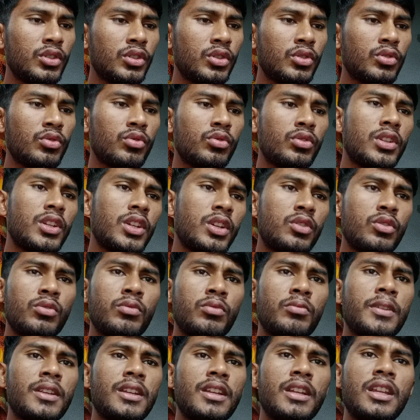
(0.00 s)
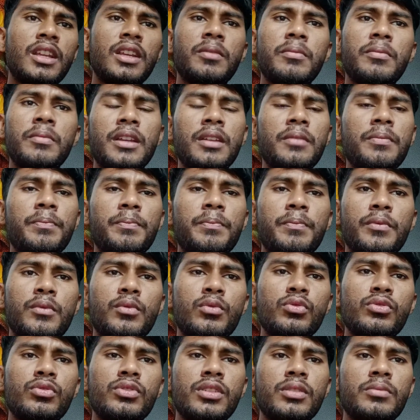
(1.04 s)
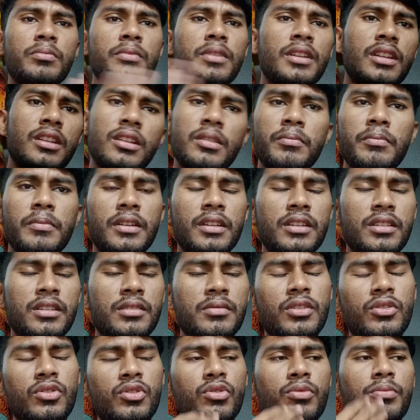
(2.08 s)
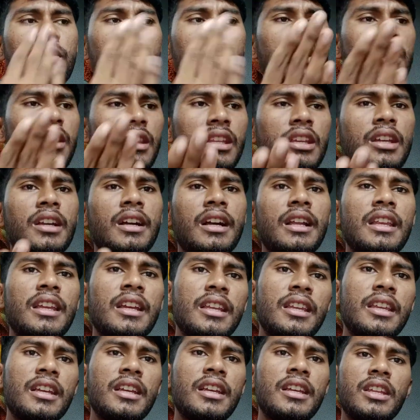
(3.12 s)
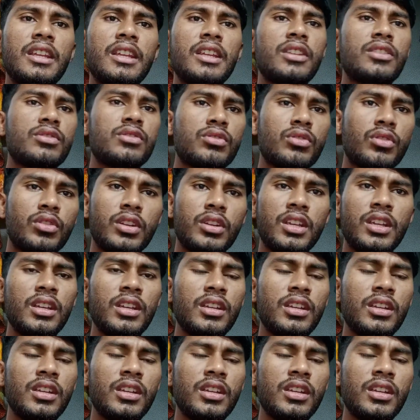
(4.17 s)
तो देखो मेरे लिए मेरे उस दिन मेरे मेरे से जो भी गंदी गालियाँ निकली सॉरी